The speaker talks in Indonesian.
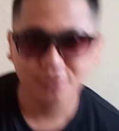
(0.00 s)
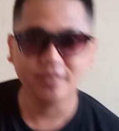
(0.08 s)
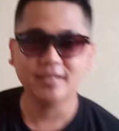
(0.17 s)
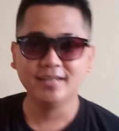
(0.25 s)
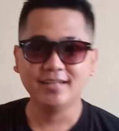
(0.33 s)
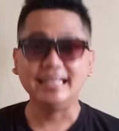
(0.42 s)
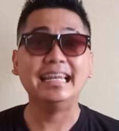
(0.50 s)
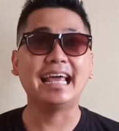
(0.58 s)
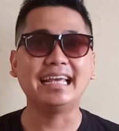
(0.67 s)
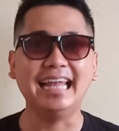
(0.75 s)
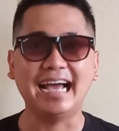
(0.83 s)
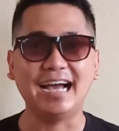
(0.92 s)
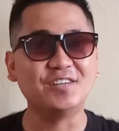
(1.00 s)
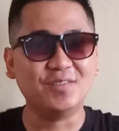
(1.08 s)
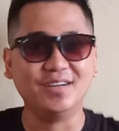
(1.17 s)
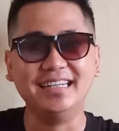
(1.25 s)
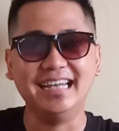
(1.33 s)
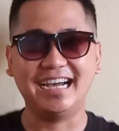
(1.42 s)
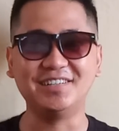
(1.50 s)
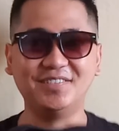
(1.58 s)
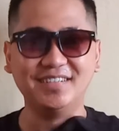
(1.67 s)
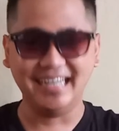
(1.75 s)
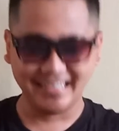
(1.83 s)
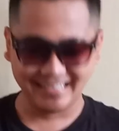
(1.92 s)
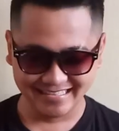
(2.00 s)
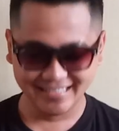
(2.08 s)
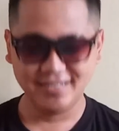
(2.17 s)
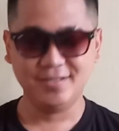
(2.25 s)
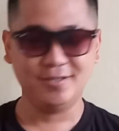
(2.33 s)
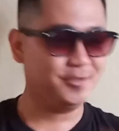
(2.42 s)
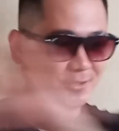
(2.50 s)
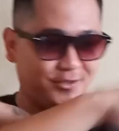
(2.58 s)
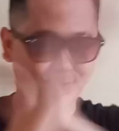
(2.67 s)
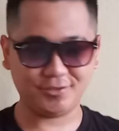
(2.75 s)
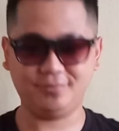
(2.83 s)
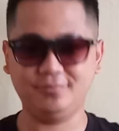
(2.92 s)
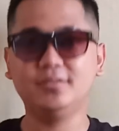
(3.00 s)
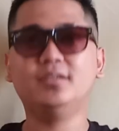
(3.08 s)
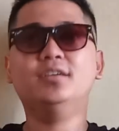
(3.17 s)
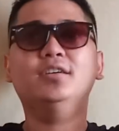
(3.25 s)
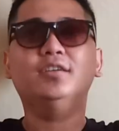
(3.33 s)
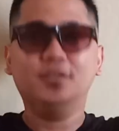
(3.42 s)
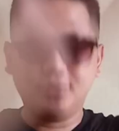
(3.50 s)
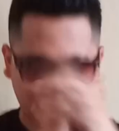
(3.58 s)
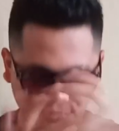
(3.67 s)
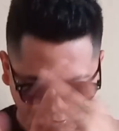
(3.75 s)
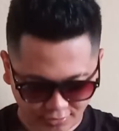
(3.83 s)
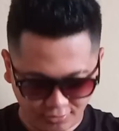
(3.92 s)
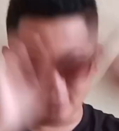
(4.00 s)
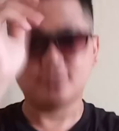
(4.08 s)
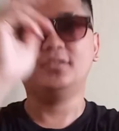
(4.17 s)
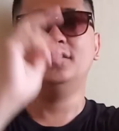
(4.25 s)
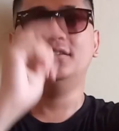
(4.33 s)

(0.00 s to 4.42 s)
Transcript: eh hilang hilang aku mau hilang aku mau hilang Shut. Shut.